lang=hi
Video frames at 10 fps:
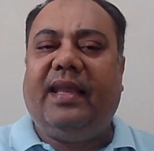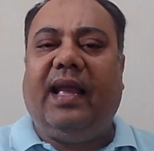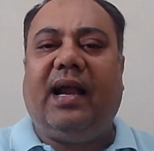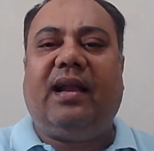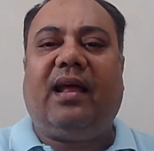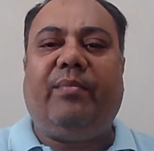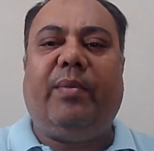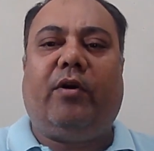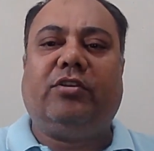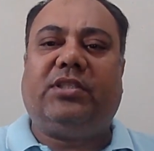यहां गर्मी
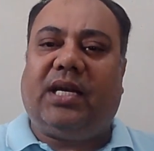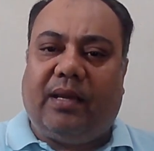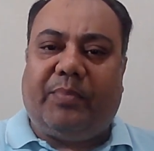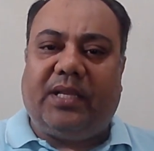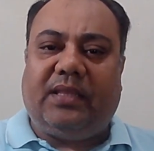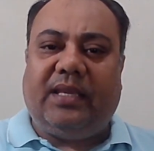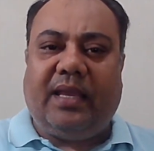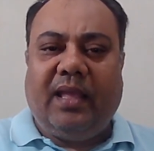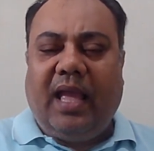बहुत ज्यादा पड़ती है